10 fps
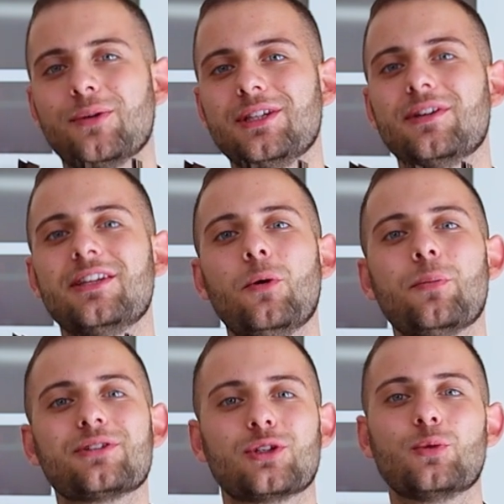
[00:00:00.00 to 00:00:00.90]
Quindi
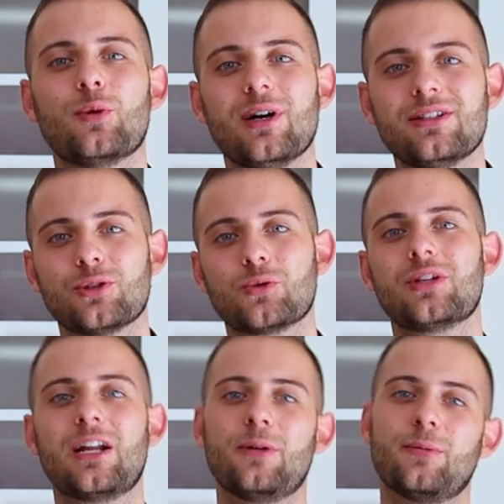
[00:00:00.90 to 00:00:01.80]
vediamo passo dopo passo
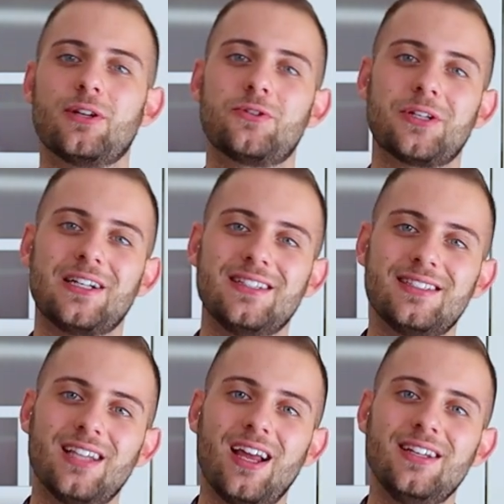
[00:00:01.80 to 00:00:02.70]
tutte le preparazioni
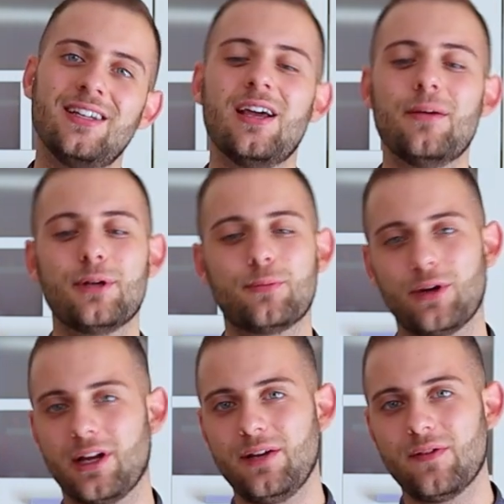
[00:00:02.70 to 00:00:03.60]
iniziali per
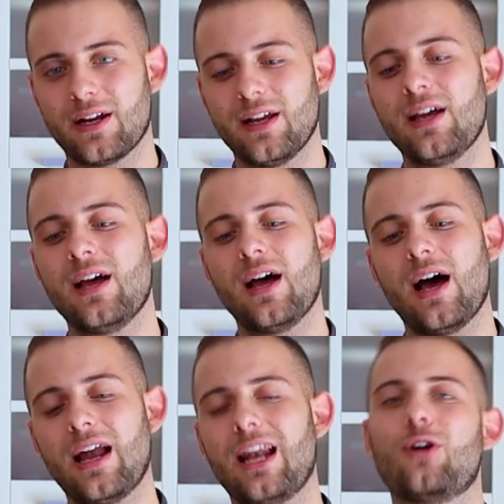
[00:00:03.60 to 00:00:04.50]
poi arrivare
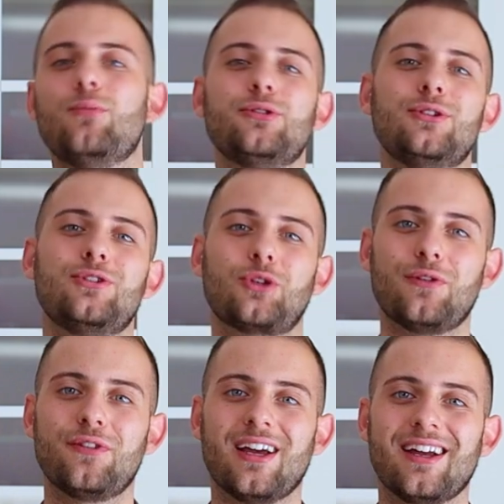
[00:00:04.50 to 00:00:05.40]
alla
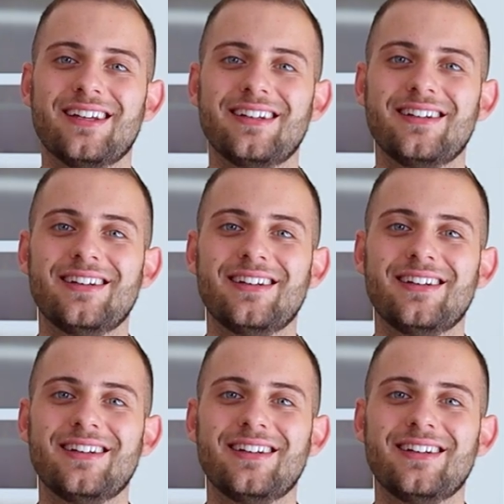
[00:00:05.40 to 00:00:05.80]
composizione finale.